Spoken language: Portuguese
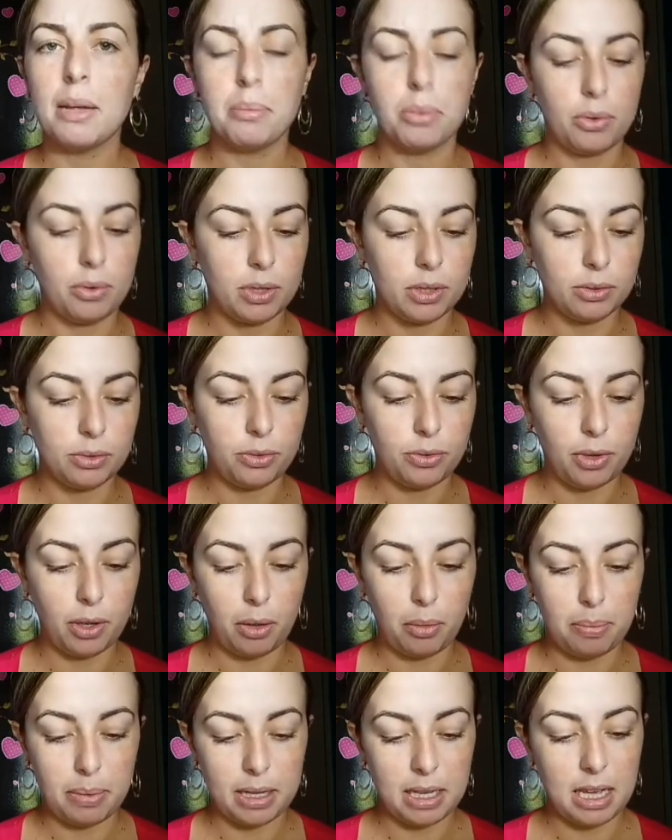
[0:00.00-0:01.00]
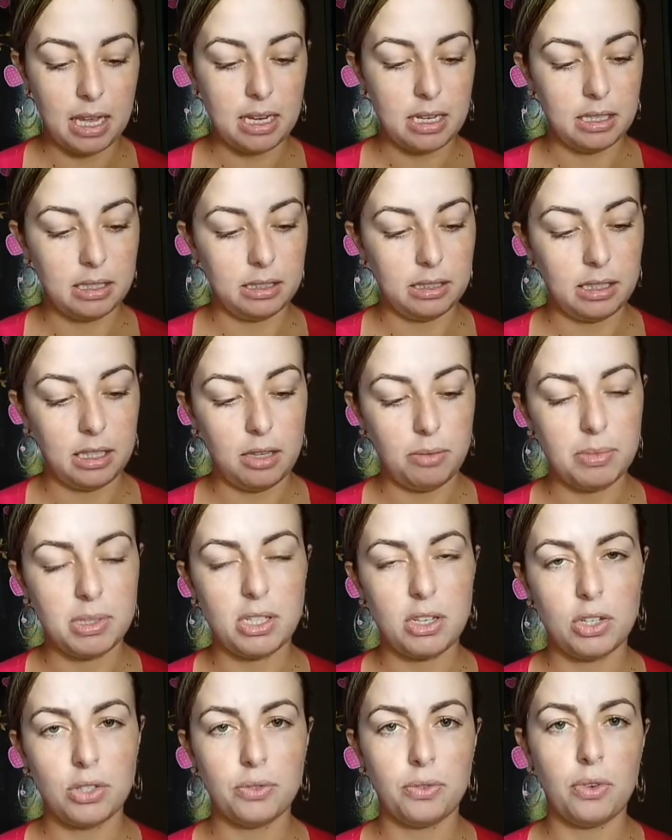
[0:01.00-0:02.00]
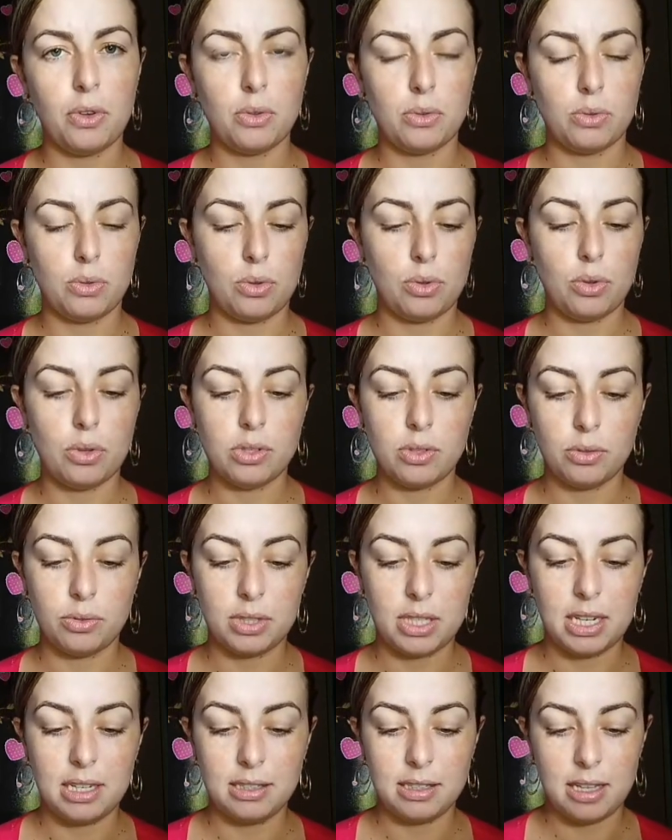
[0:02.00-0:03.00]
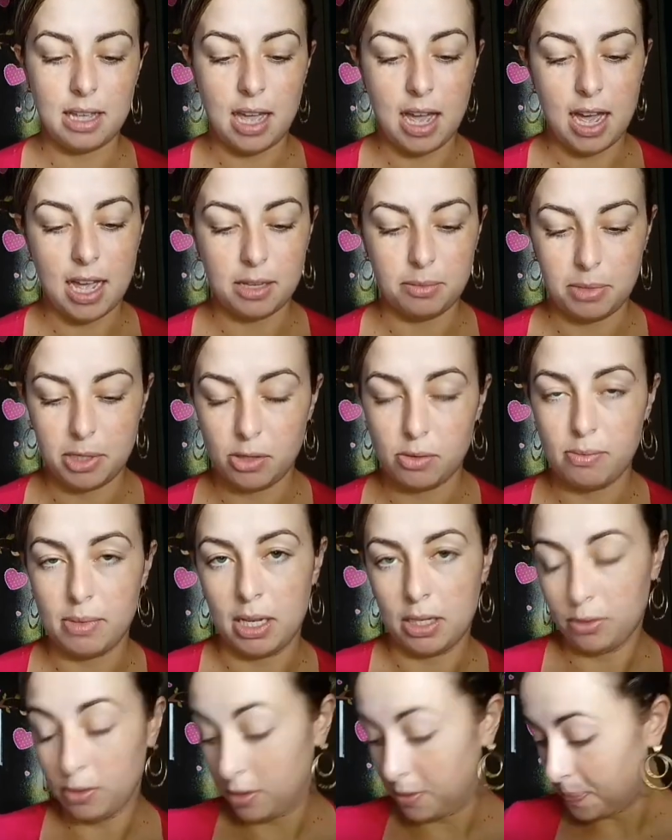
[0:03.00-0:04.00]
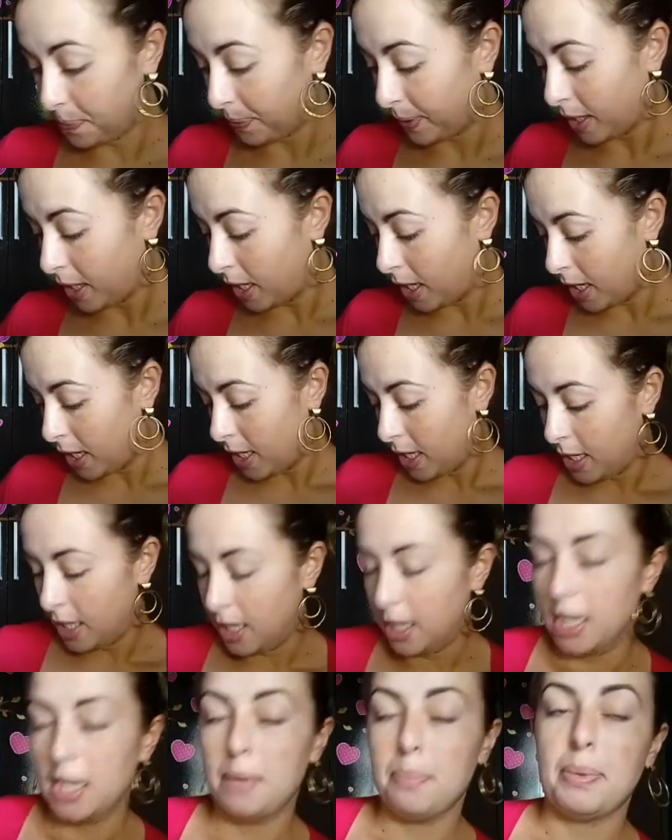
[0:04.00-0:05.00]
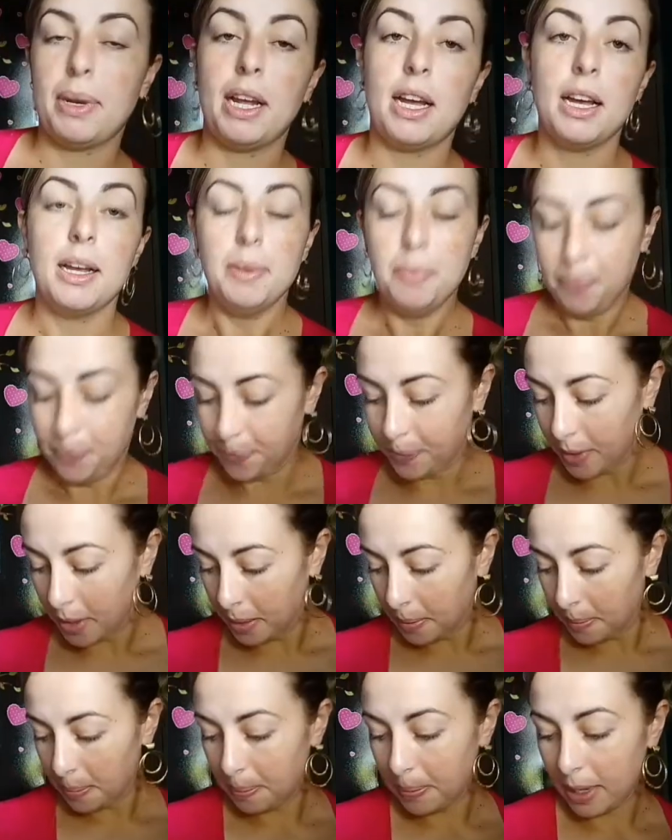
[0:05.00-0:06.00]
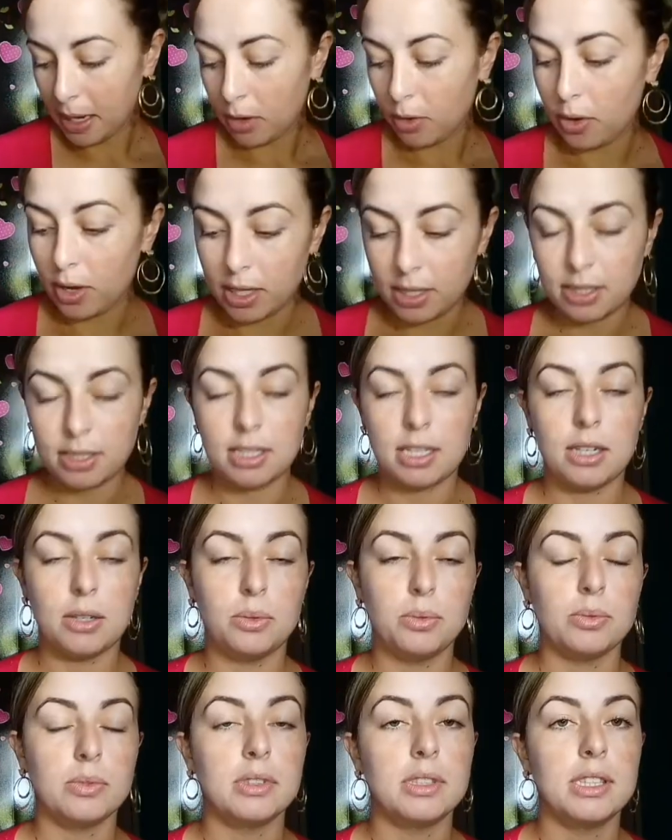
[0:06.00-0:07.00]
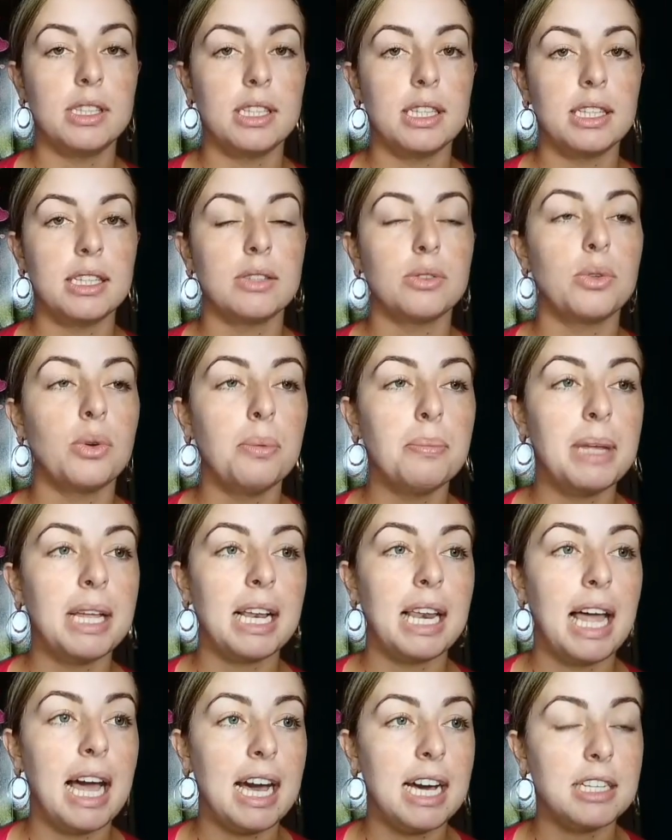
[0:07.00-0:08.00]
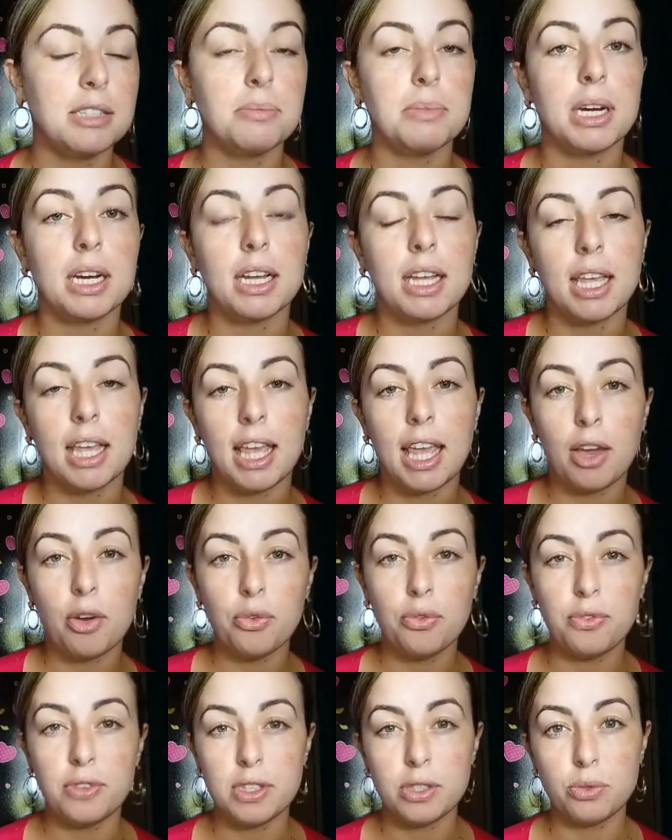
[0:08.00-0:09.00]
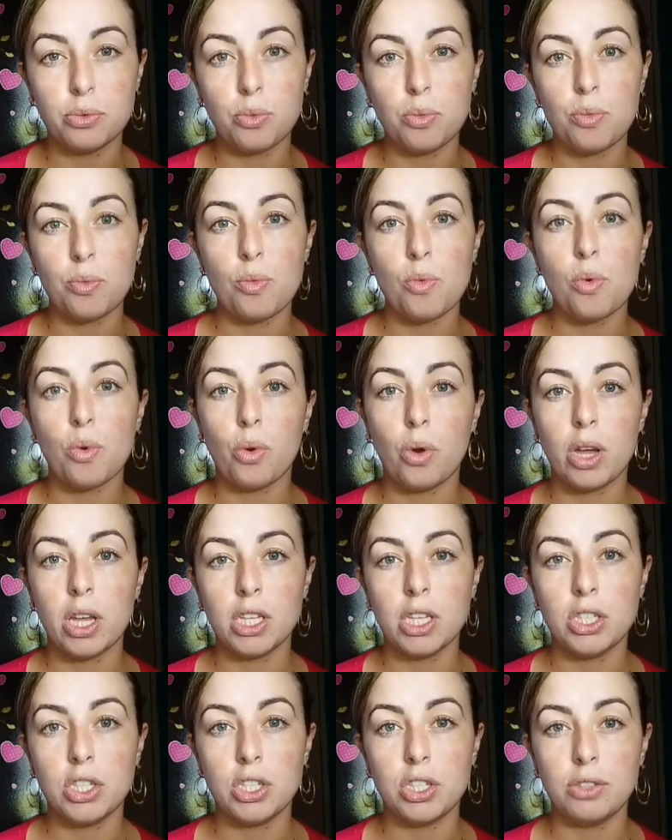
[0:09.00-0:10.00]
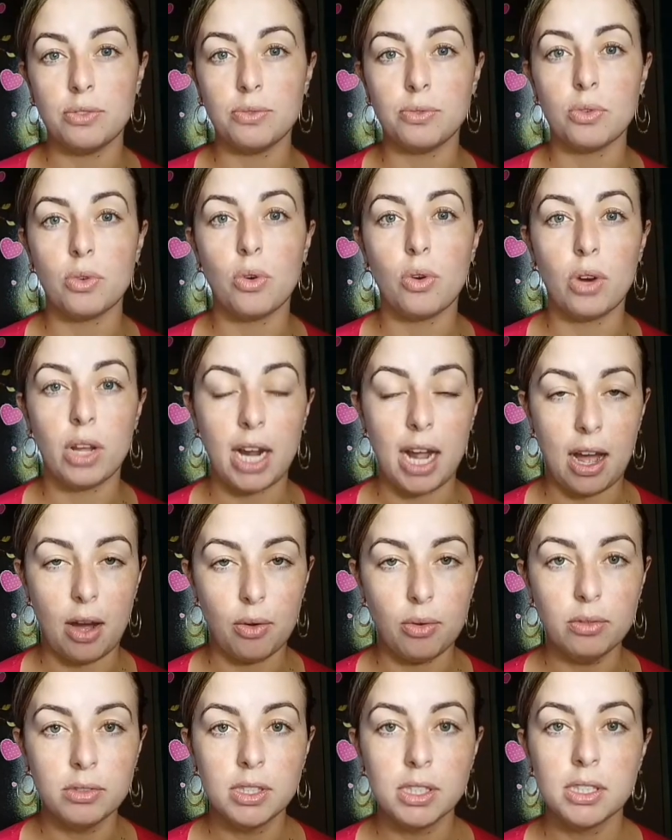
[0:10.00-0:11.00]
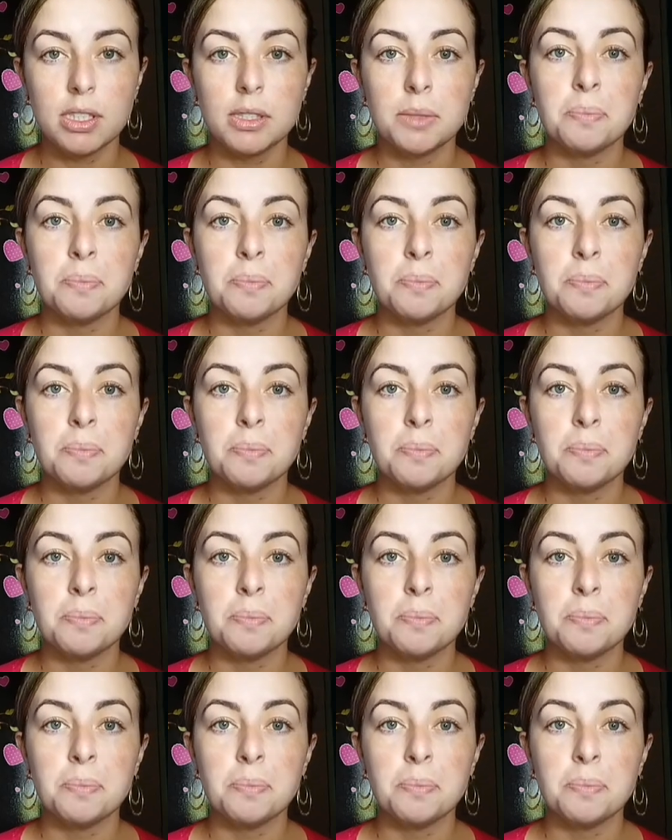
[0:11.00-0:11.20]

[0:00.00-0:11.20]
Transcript: me lembro quanto foi que eu paguei nesse aqui, mas acho que foi uns 12 ou 13 reais, mais ou menos. Pra, pra correção do melasma, eu fiz um, um corretivo coral.